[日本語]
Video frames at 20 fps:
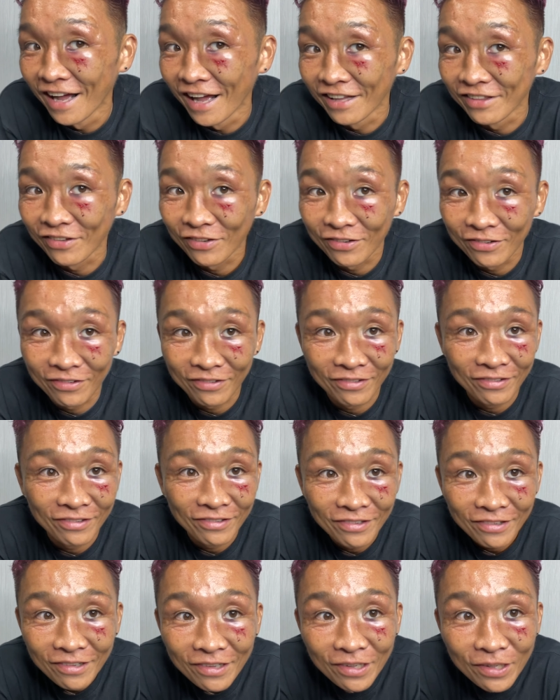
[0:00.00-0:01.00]
あ
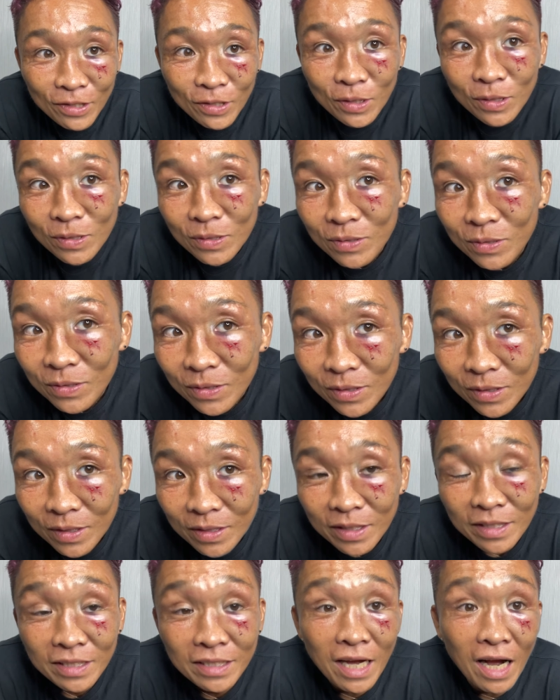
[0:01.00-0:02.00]

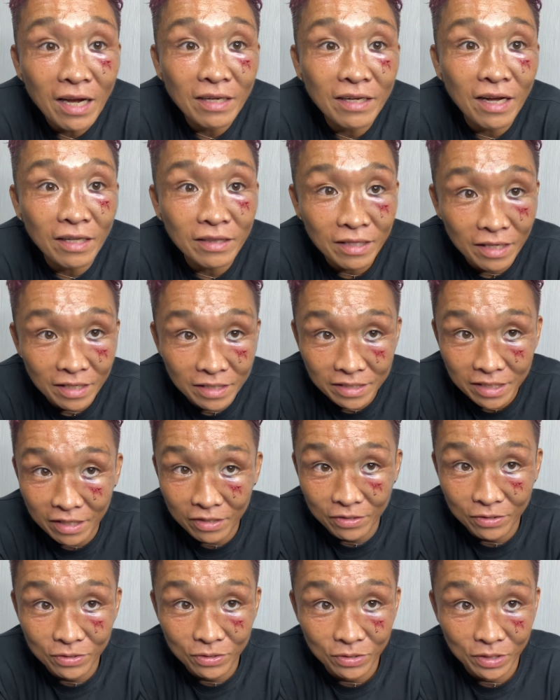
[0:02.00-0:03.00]
のー、眼下底して
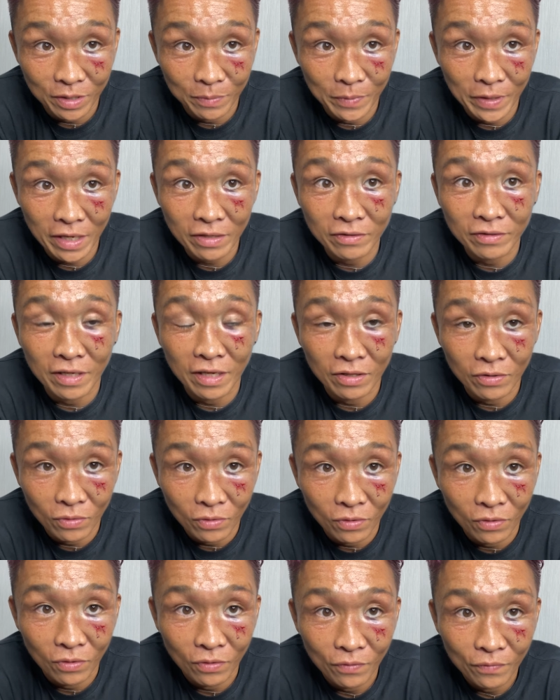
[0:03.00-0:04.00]
る風に見えるけ
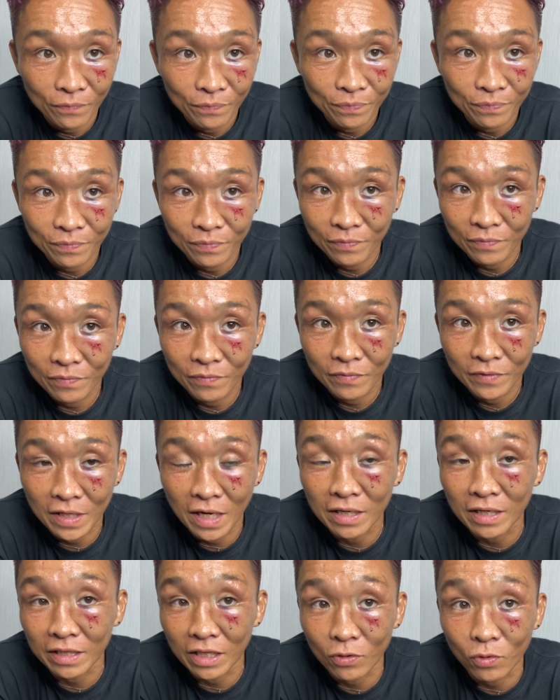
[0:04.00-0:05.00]
ど、
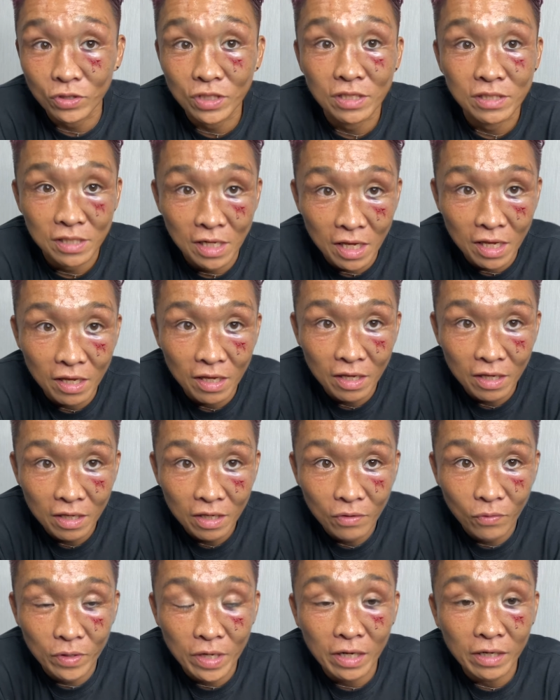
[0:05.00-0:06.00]
眼下底骨折ね。
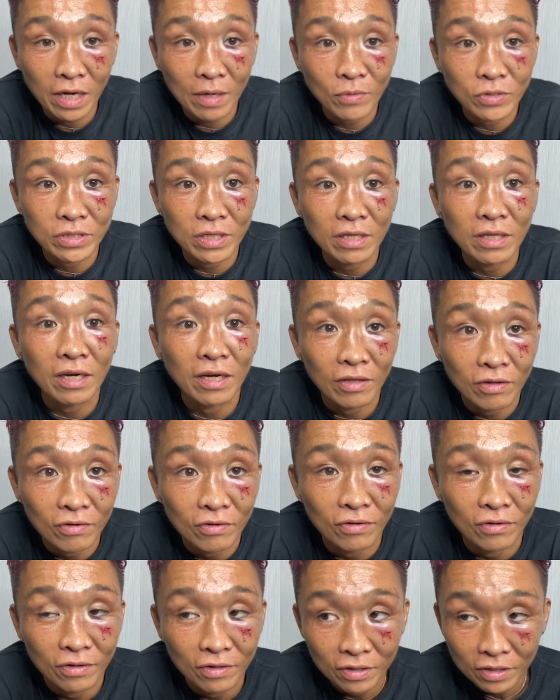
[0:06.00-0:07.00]
俺何回もしてんだけ
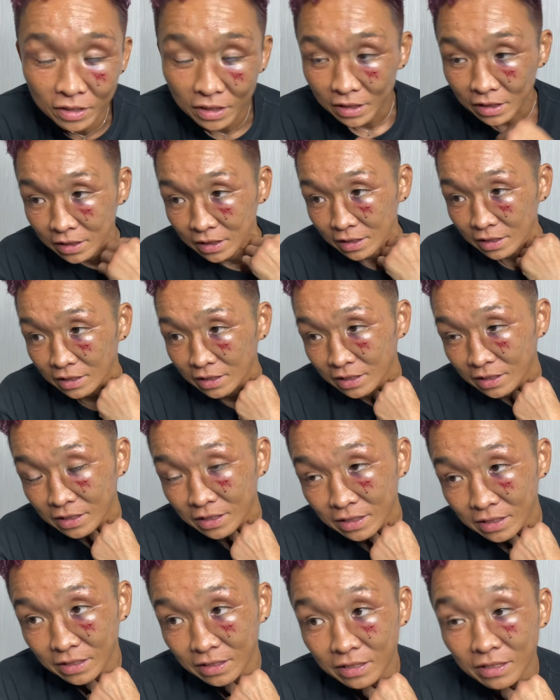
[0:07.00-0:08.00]
ど、
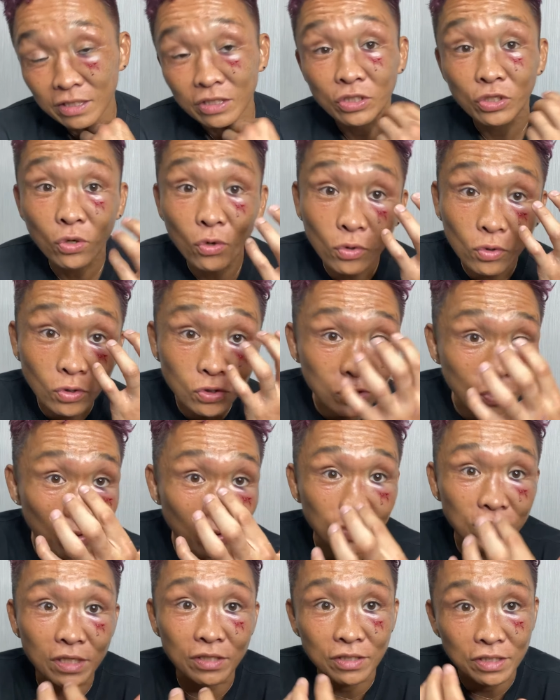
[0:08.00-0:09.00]
胸骨
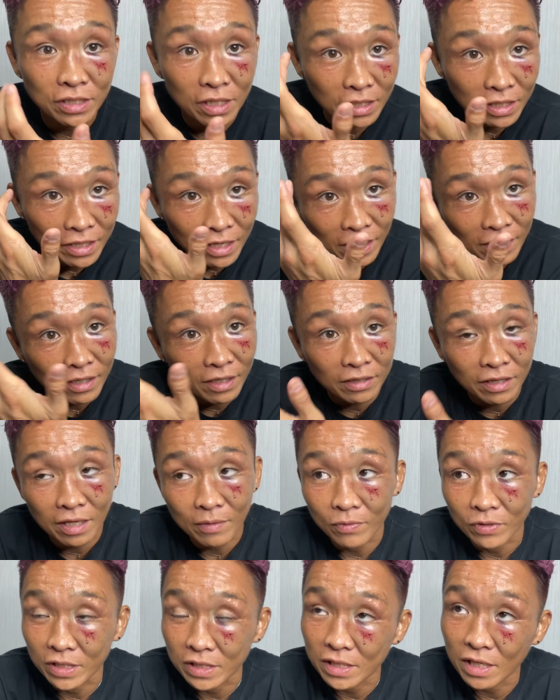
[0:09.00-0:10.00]
骨折してる。眼科底
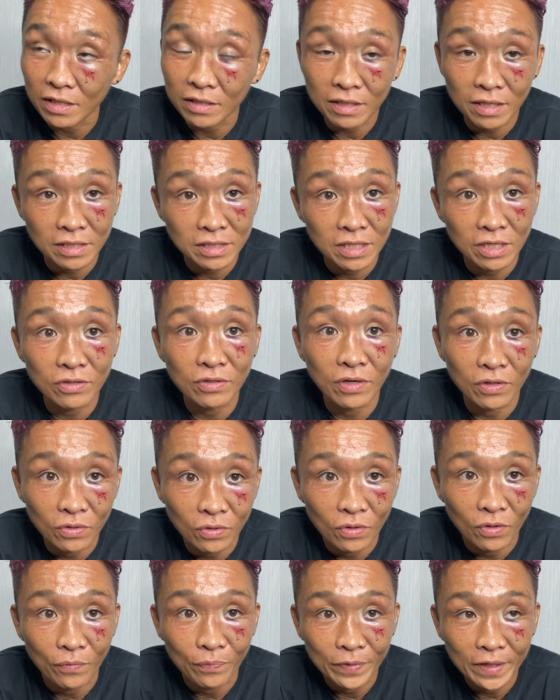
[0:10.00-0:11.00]
も2、3回してるけ
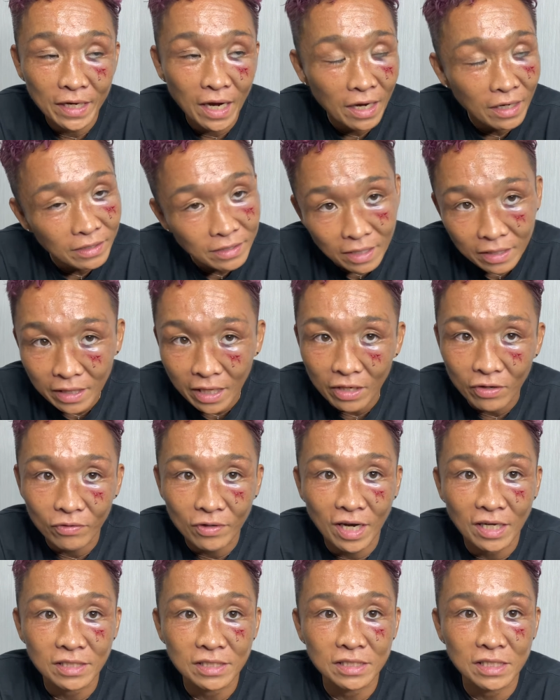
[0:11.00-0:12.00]
ど、眼科底の
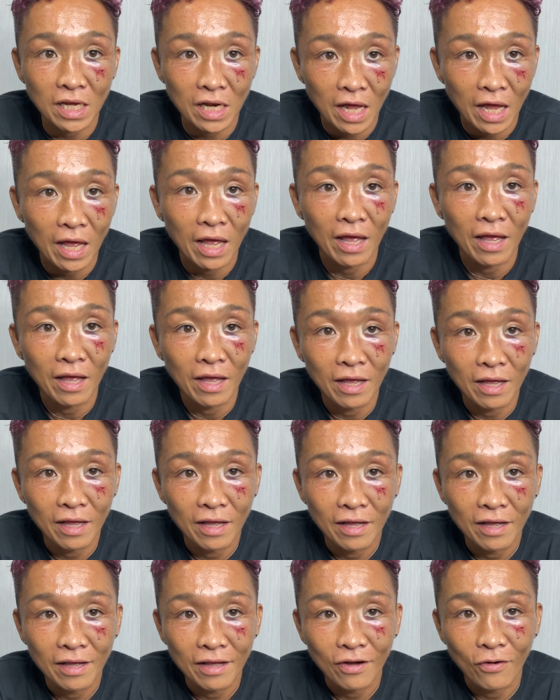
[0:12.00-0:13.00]
感じじゃない。
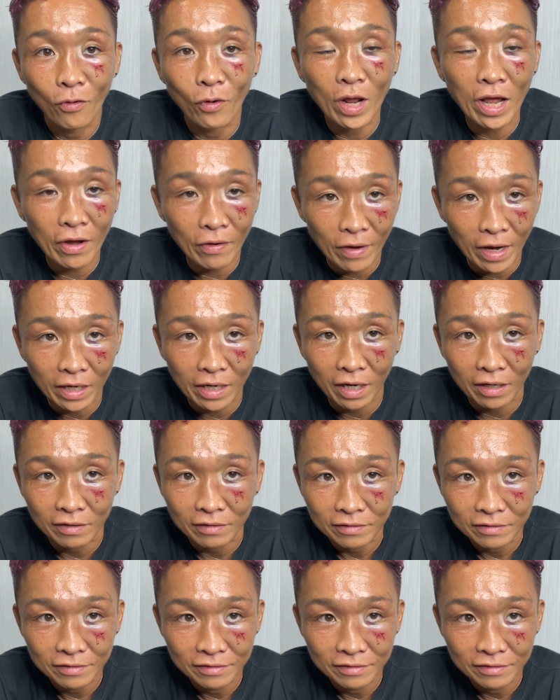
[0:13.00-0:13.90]
俺はわかる。